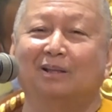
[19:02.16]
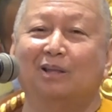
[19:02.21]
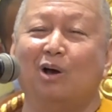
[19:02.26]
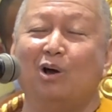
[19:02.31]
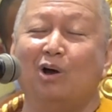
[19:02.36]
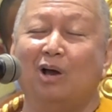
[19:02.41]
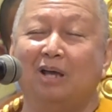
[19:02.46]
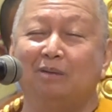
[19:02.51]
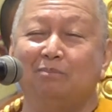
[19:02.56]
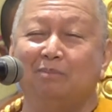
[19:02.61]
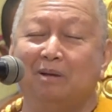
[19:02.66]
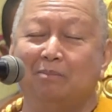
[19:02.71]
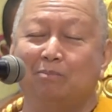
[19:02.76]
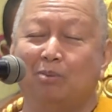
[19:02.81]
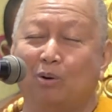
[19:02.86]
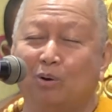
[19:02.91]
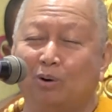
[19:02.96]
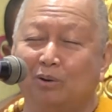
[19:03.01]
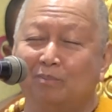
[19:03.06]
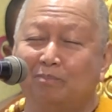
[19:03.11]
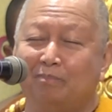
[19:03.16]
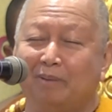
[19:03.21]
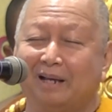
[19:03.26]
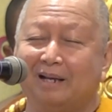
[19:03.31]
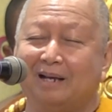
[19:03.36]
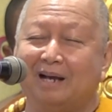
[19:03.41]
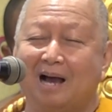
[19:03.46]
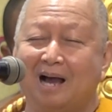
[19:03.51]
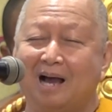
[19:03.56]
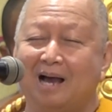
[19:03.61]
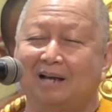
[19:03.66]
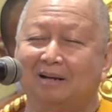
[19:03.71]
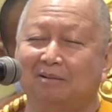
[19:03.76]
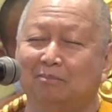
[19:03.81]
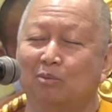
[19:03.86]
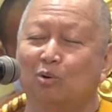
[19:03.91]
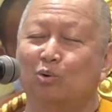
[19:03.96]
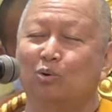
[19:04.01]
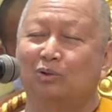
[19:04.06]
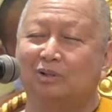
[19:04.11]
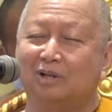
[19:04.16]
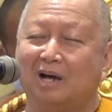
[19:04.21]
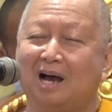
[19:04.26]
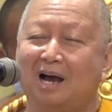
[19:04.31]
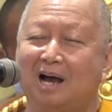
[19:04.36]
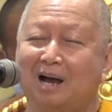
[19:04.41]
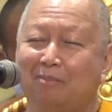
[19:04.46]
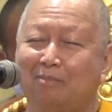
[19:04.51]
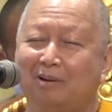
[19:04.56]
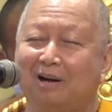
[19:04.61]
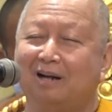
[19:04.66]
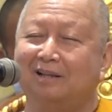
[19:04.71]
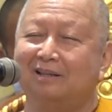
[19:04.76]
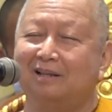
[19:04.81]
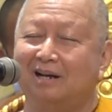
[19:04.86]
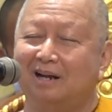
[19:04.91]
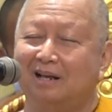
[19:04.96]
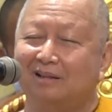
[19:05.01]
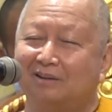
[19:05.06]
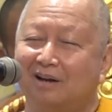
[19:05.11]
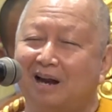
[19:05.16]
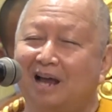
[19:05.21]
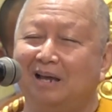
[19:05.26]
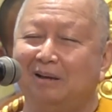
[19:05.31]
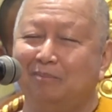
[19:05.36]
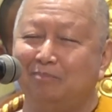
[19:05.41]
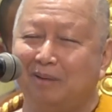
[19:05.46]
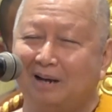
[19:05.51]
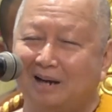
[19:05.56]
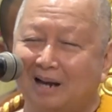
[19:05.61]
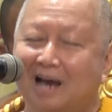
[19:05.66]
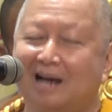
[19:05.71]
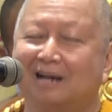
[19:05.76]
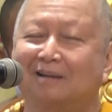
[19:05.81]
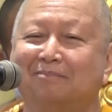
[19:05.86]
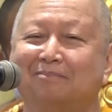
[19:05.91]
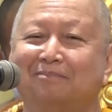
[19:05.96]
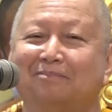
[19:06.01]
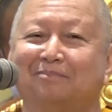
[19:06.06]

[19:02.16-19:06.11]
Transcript: ต้องให้มีผลเป็นการบูชาพระรัตนตรัยเป็นหลัก